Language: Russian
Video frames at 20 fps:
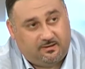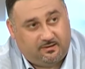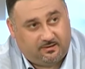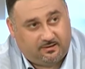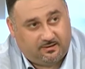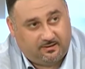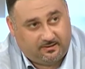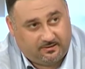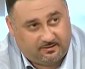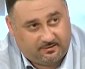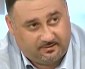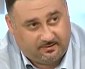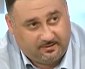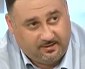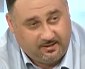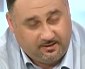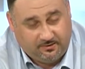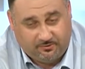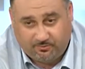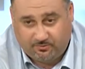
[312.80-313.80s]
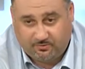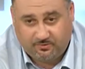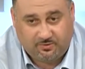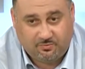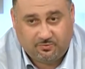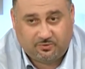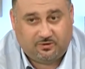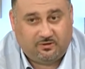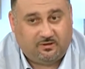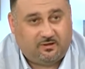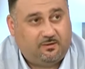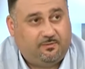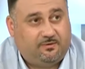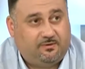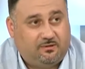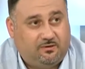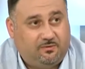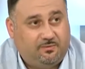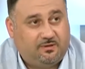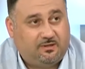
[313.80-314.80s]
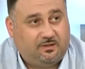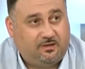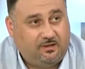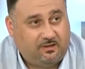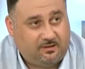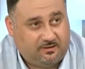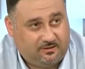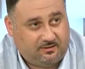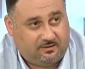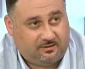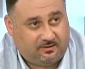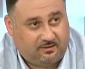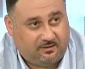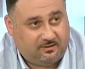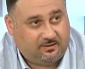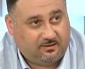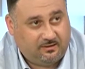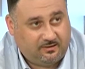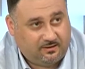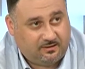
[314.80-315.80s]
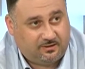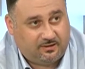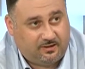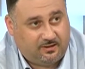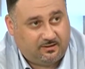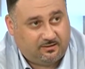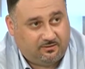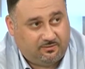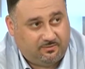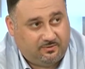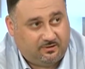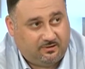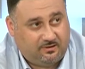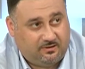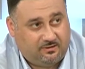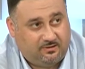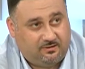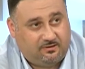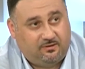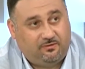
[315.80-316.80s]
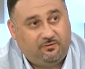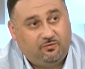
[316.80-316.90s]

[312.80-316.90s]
этих клетках. Угу. Но он не может накапливаться до бесконечности, клетка не расширяется до бесконечности.